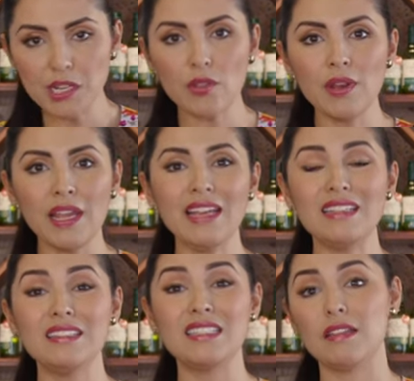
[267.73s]
chardonnay
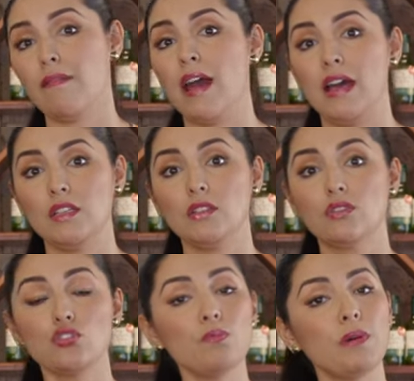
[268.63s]
se va
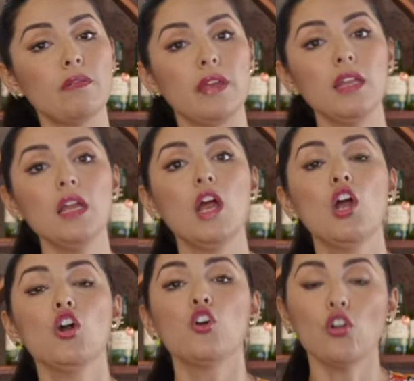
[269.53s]
súper bien
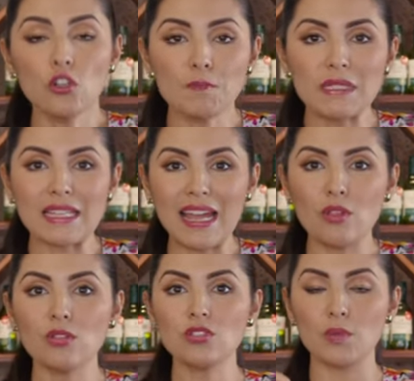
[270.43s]
con los
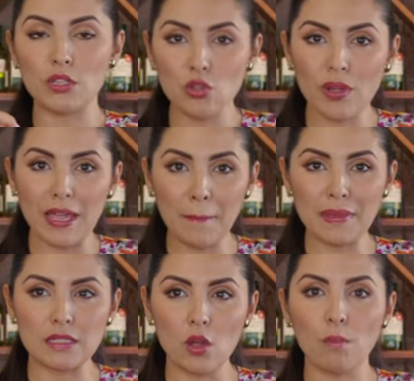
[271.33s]
pescados, sobre todo que hayan
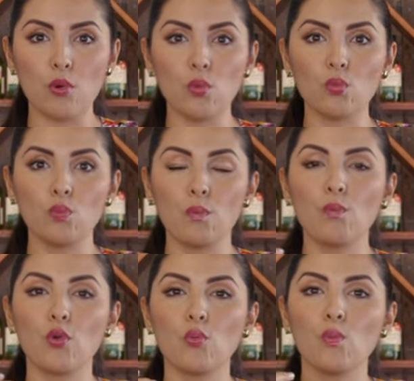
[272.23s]
pasado por un,
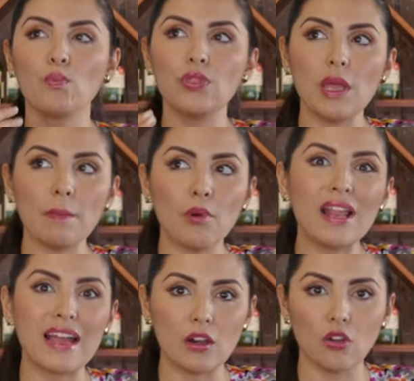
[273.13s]
por un tiempo
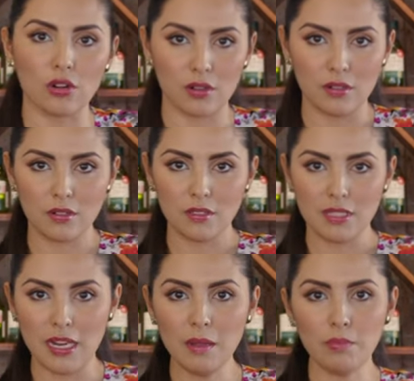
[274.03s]
el calor.
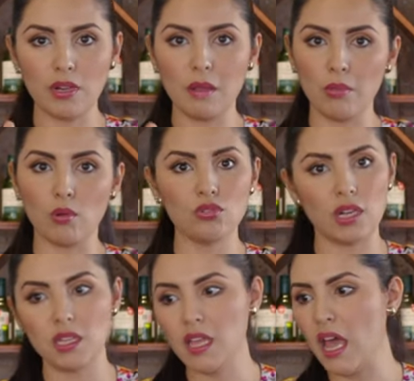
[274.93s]
Por ejemplo, un
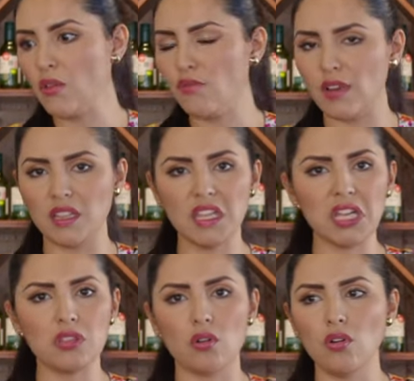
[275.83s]
zarandeado, un
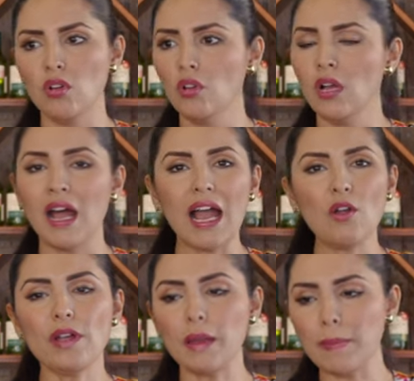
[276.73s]
filetito,
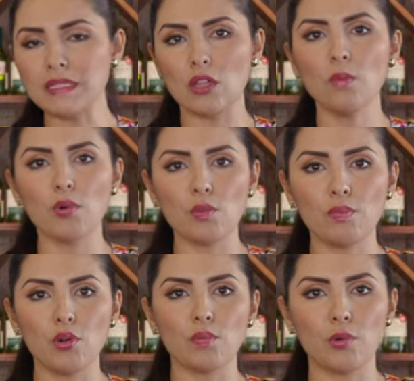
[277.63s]
algo que ha pasado por,
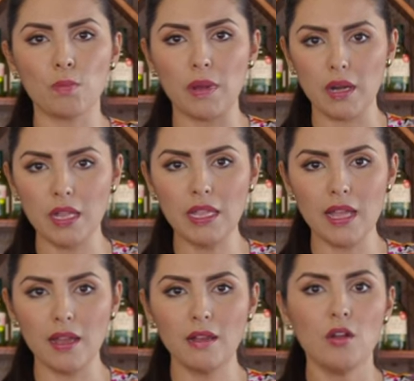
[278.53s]
por,
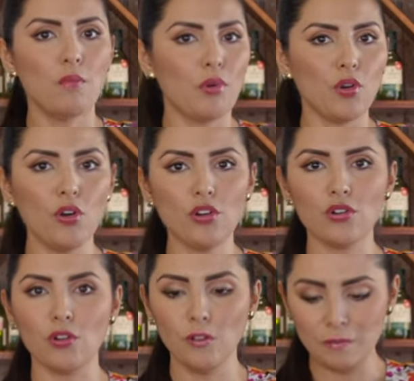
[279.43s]
parrilla, por
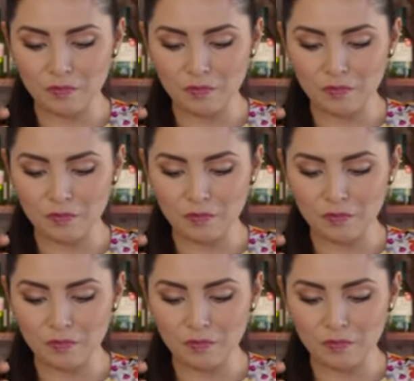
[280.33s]
horno,